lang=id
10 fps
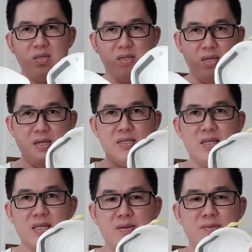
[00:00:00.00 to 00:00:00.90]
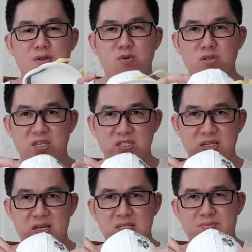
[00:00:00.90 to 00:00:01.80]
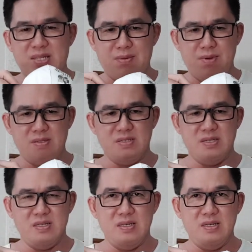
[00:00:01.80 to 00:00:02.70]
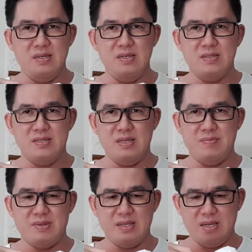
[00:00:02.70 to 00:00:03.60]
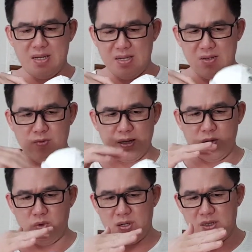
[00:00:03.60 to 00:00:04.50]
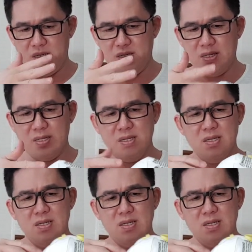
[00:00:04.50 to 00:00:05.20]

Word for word: ya jadi kita jemurnya dua sisi ya pertama yang sini sisi yang bagian luarnya